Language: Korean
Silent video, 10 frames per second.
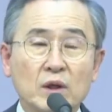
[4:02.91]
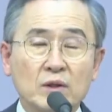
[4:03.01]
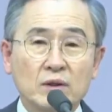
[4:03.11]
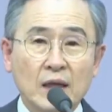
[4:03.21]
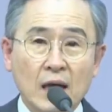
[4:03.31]

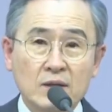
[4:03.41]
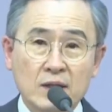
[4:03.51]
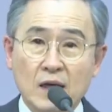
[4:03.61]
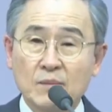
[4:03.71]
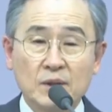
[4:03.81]
더 나은
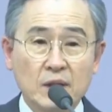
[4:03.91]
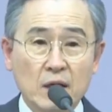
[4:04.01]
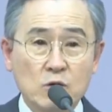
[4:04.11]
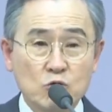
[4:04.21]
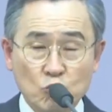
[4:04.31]
사람이
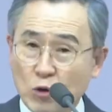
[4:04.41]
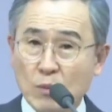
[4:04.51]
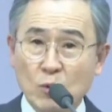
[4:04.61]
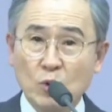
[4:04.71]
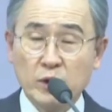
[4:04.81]
될 수가
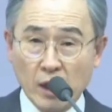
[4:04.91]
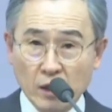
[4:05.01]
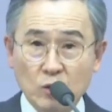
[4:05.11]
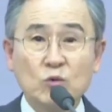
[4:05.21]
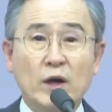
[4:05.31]
없고 된
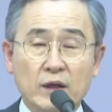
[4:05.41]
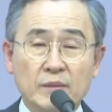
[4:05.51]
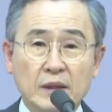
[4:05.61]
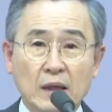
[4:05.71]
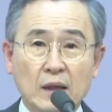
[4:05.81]
것도
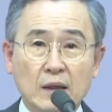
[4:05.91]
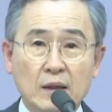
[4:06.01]
아닙니다.